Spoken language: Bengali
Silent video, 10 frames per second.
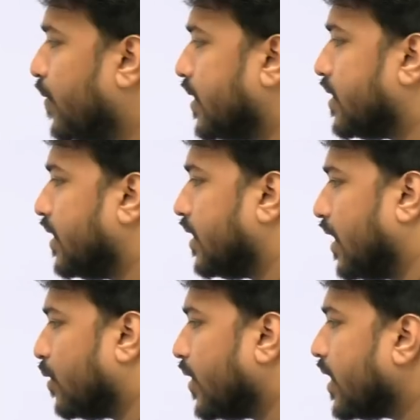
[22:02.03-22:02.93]
ফ্রান্সের
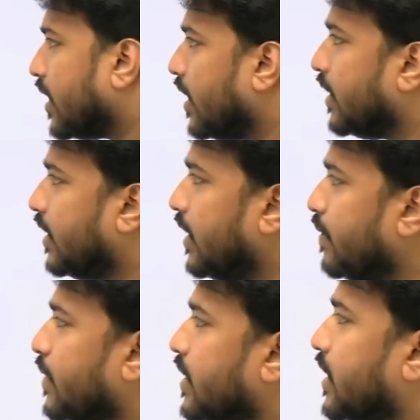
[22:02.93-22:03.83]
নাগরিক তিনি
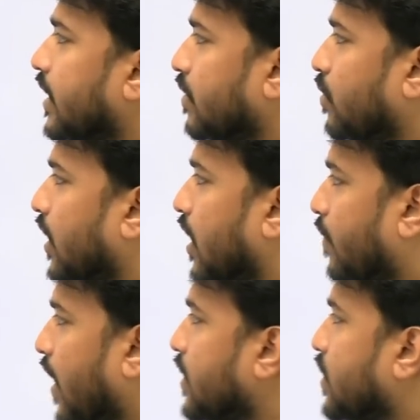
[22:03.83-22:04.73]
পেয়েছেন দু
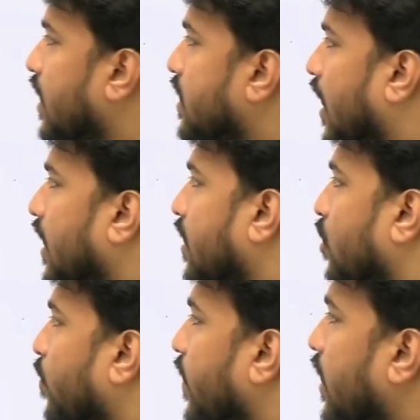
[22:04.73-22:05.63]
সালে সাহিত্যে
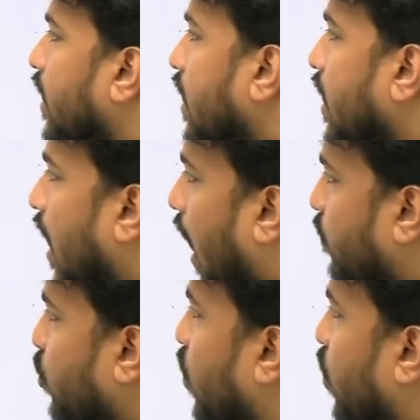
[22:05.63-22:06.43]
নোবেল আব্দুল